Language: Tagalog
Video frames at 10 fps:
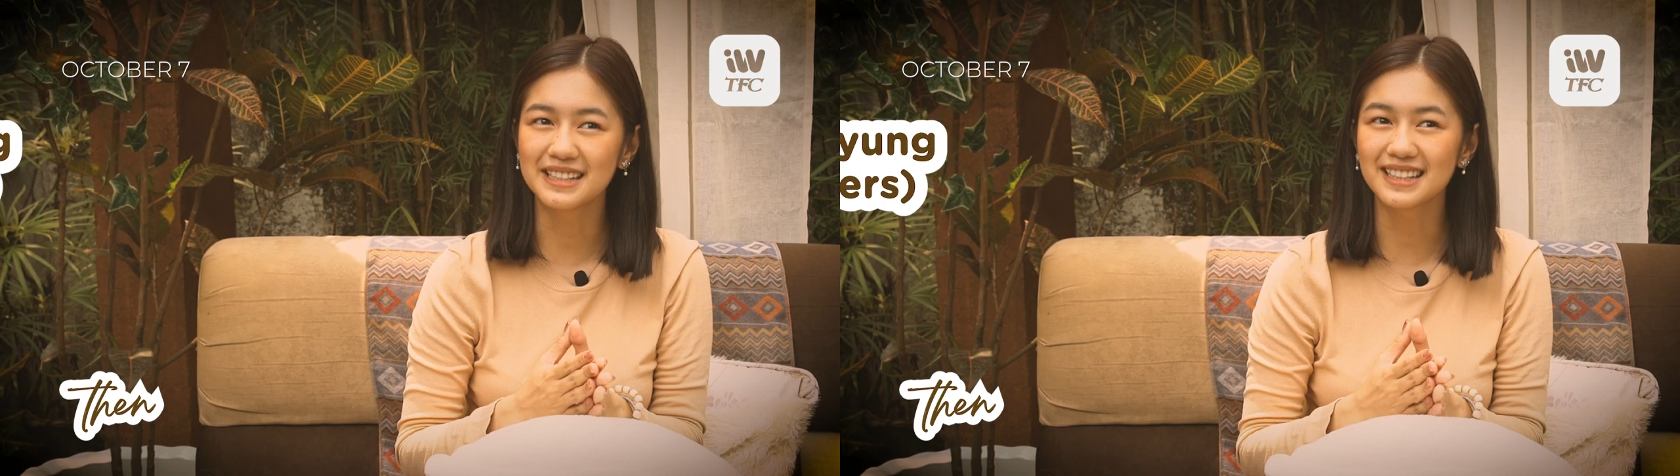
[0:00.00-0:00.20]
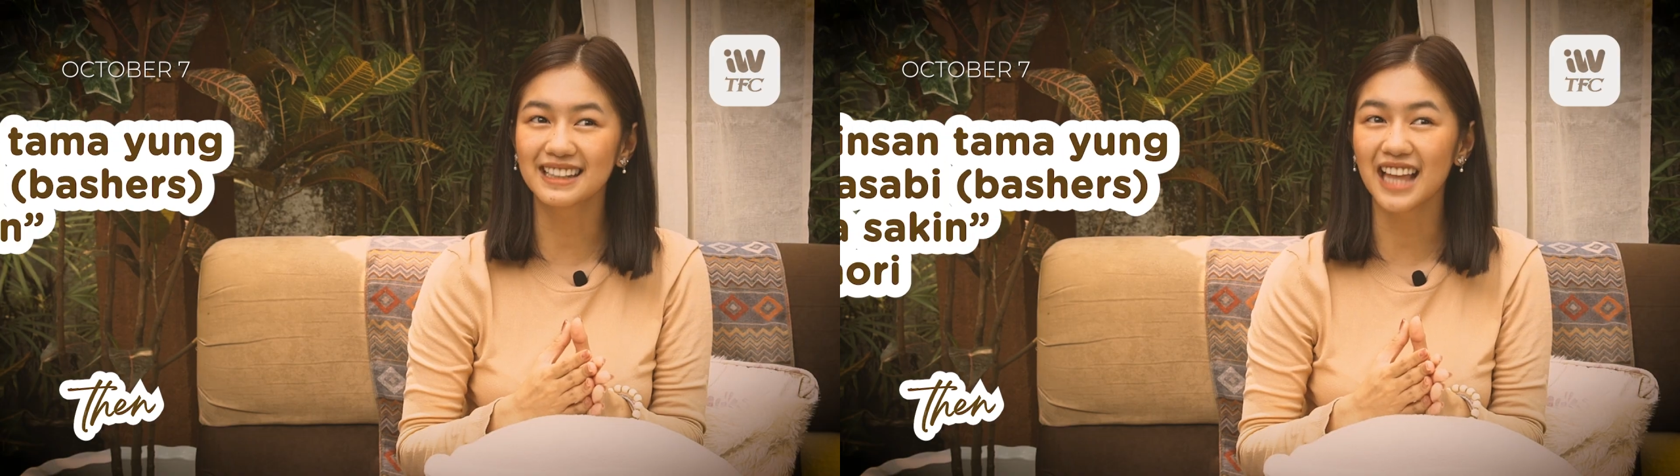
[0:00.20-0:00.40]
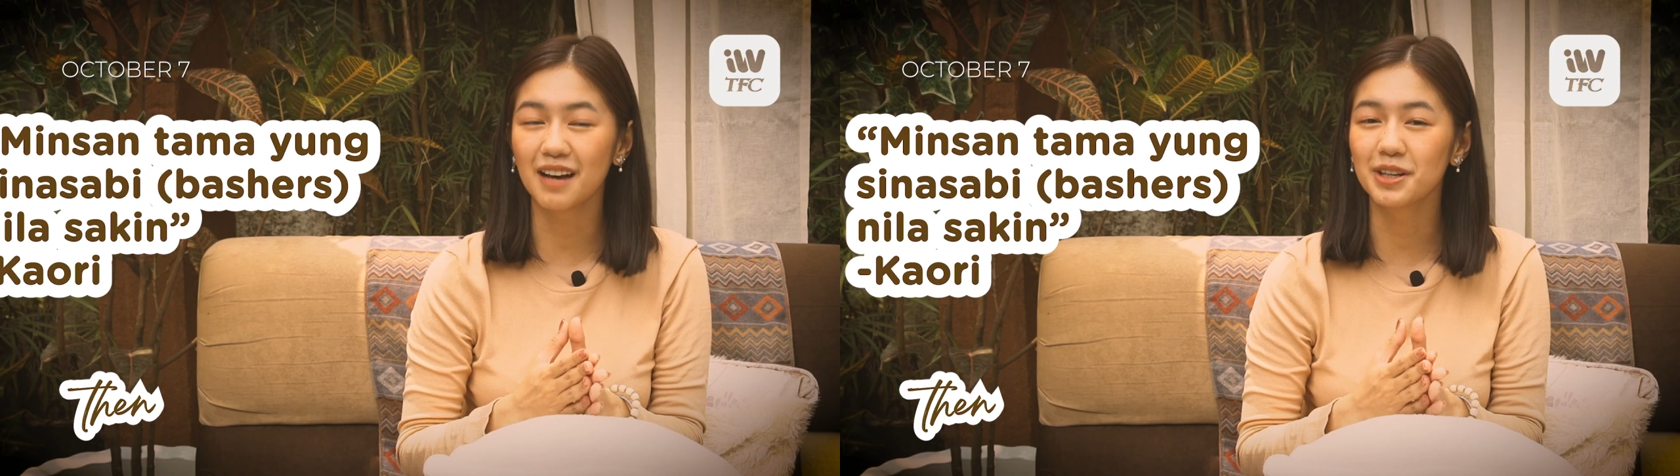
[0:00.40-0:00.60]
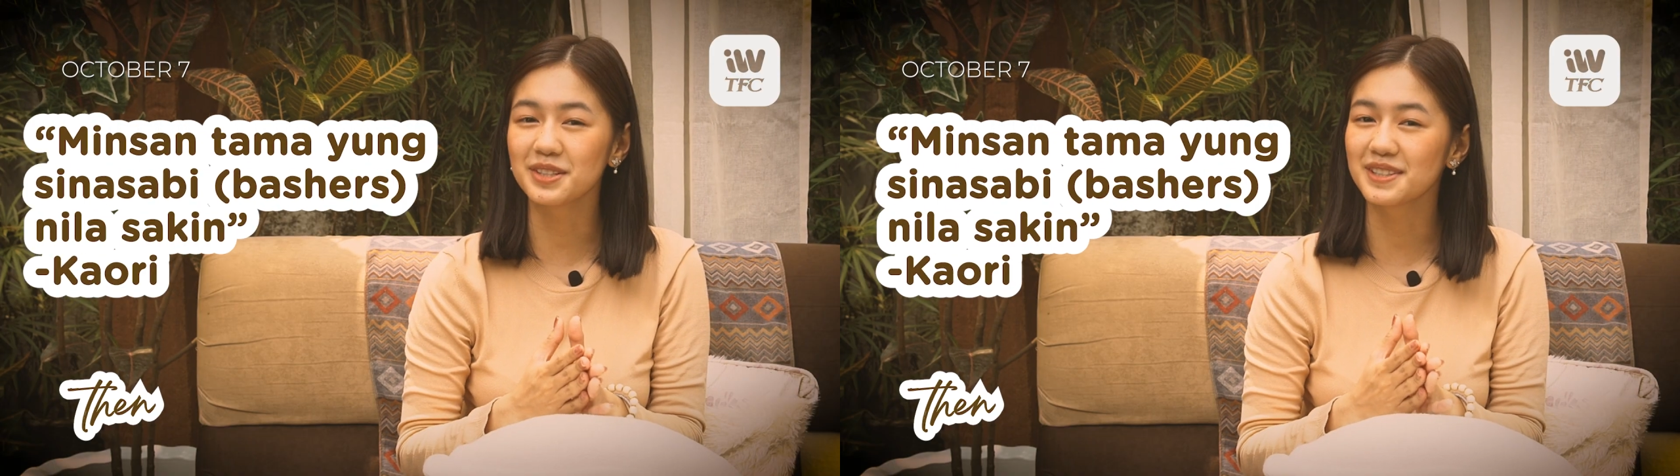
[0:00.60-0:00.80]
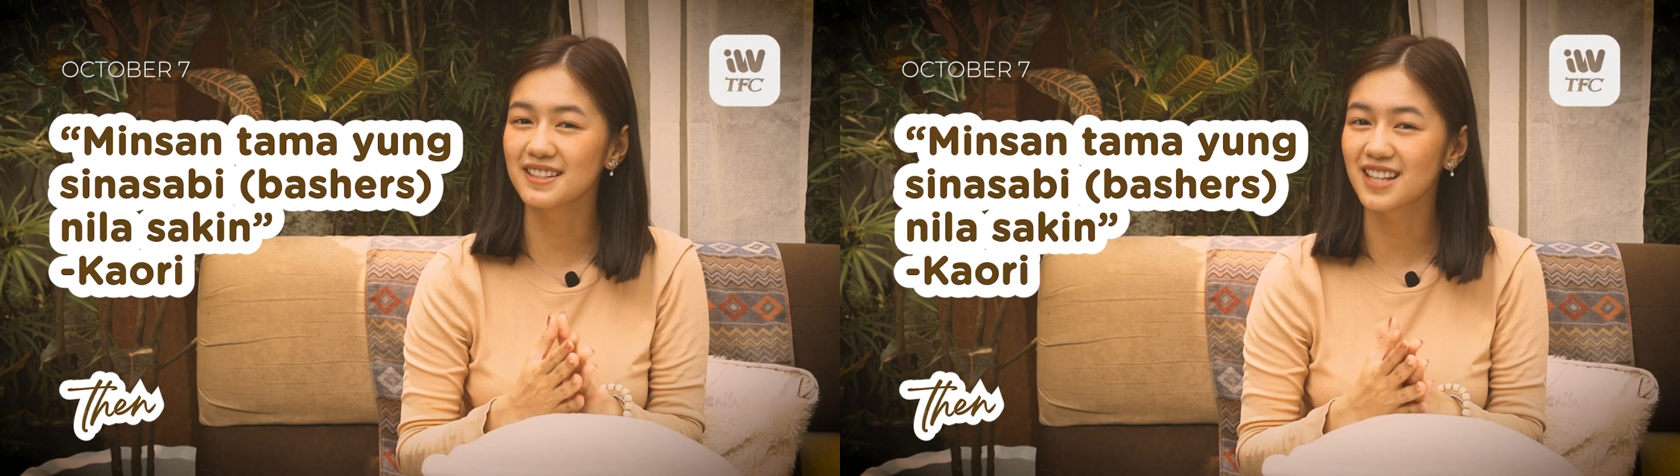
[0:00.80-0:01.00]
minsan tama
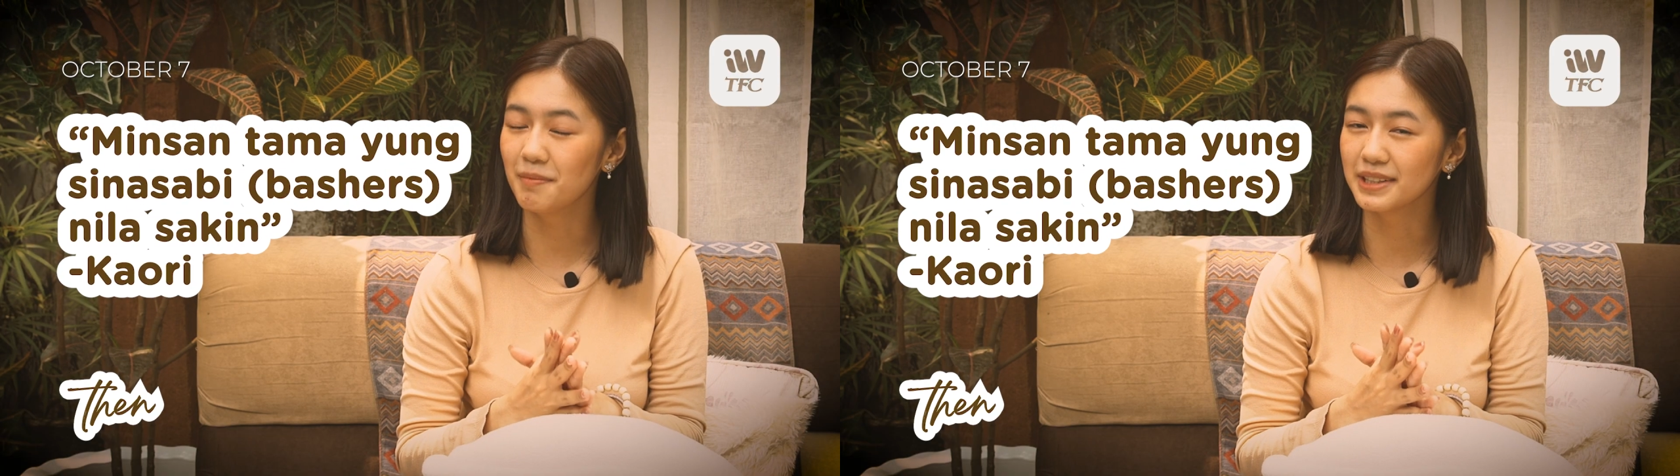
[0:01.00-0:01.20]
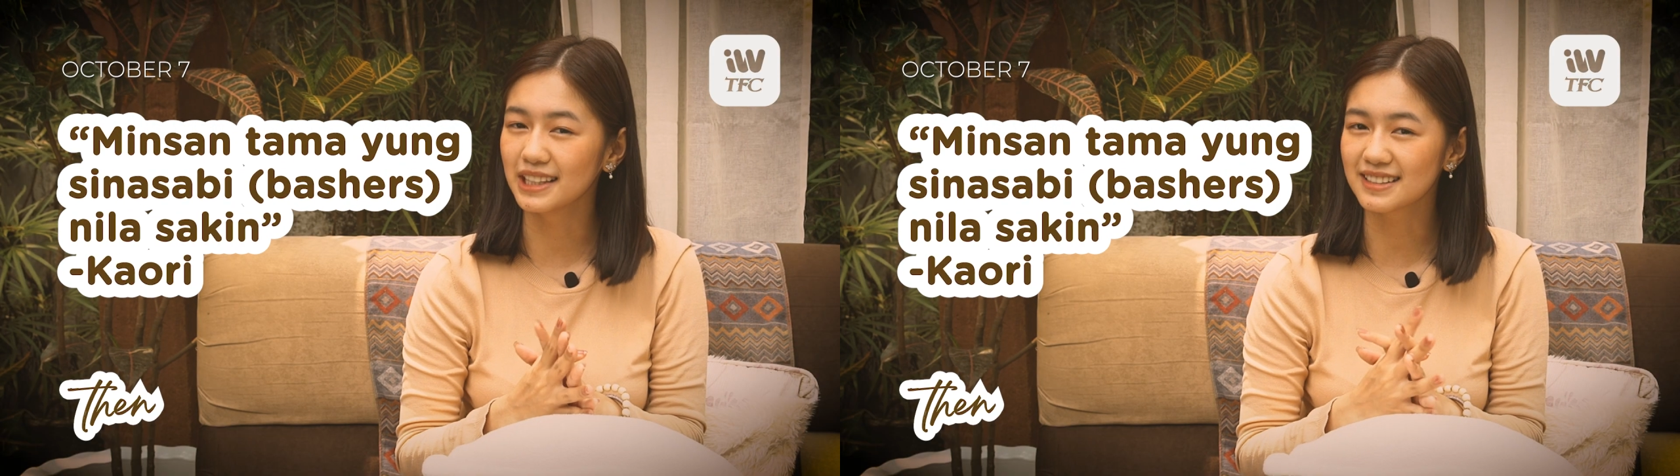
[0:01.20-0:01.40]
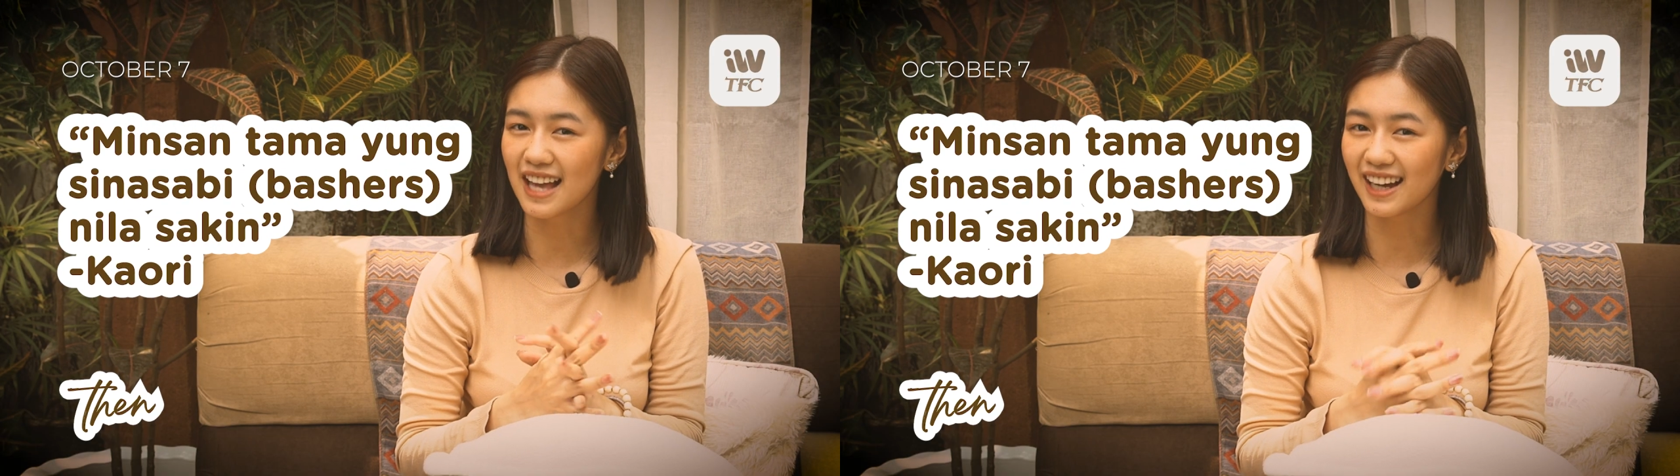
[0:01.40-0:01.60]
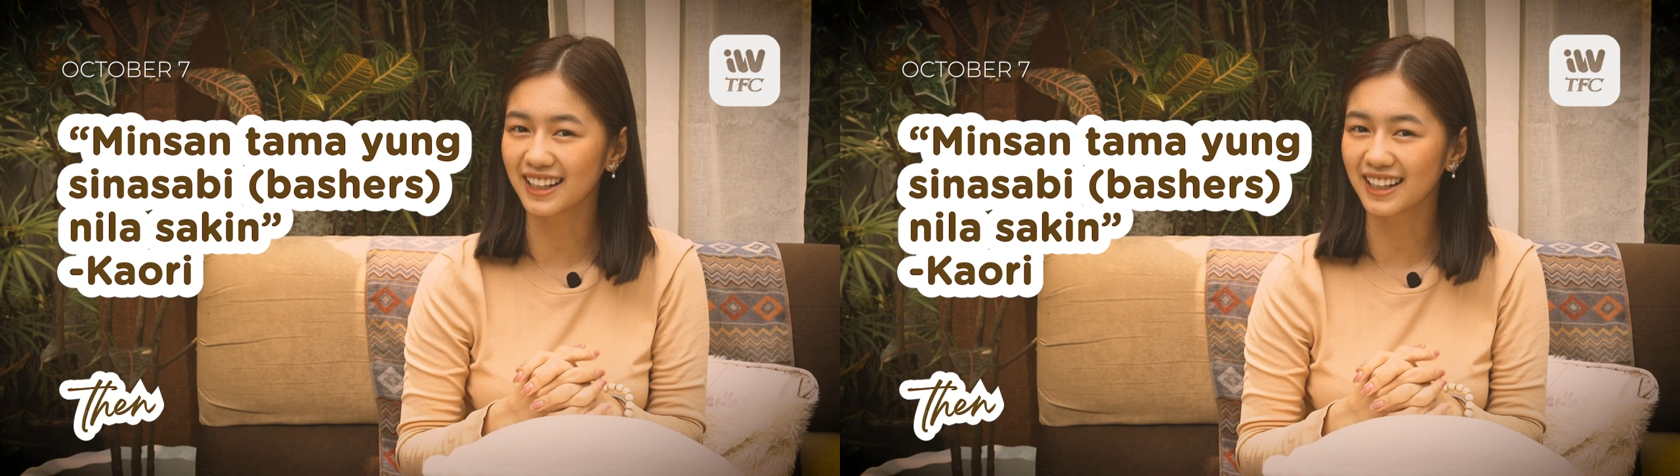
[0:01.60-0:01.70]
yung sinasabi nila sa